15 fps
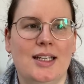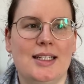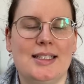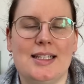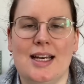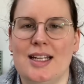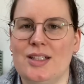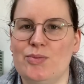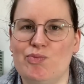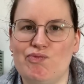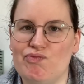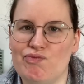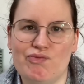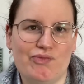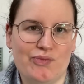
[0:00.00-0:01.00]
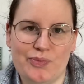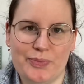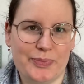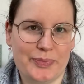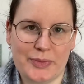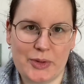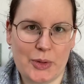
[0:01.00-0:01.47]
dann
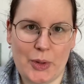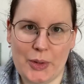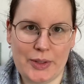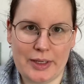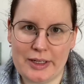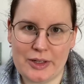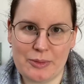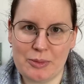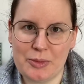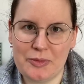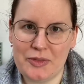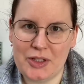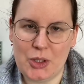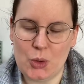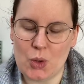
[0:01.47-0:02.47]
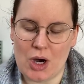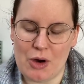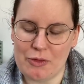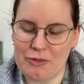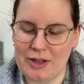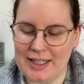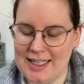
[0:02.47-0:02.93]
könnt ihr das mit dem Video auch
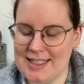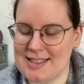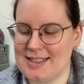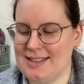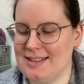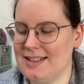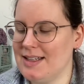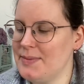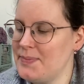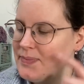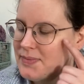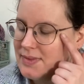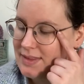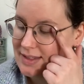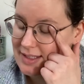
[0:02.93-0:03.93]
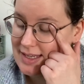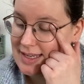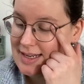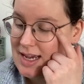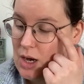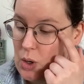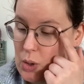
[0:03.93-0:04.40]
vergessen, ne?
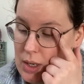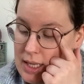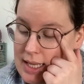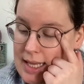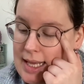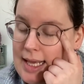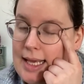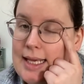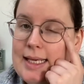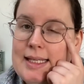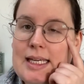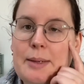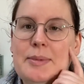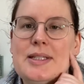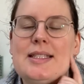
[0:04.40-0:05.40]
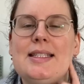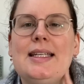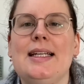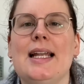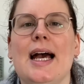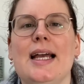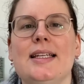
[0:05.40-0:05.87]
Genau. Ich habe jetzt die
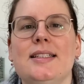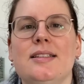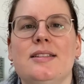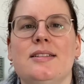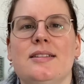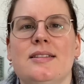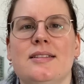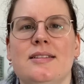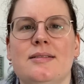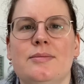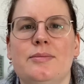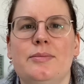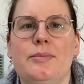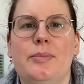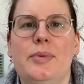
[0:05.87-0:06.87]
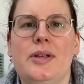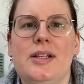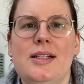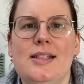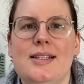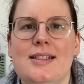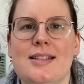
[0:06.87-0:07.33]
gleichen
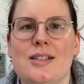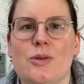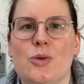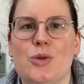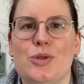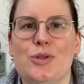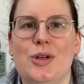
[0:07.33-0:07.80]
Bild- und